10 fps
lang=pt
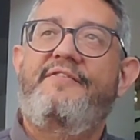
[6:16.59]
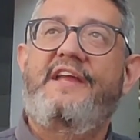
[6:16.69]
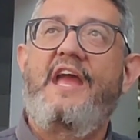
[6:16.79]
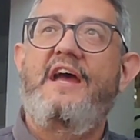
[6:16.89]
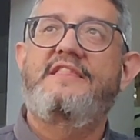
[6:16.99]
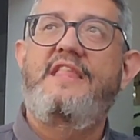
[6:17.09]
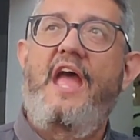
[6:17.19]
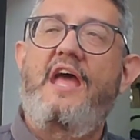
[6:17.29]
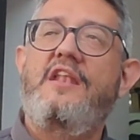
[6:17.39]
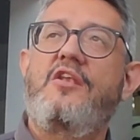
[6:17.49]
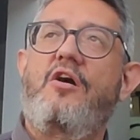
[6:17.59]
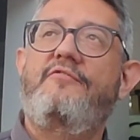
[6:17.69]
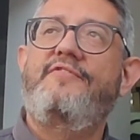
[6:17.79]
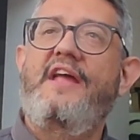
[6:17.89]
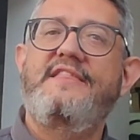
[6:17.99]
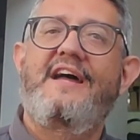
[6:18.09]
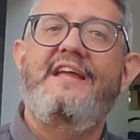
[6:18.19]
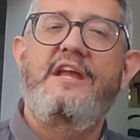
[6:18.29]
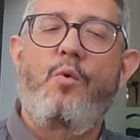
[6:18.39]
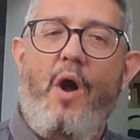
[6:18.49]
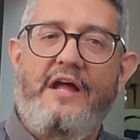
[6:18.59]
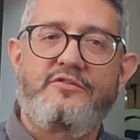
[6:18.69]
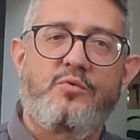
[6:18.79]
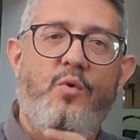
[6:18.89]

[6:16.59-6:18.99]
Fiquei até 94,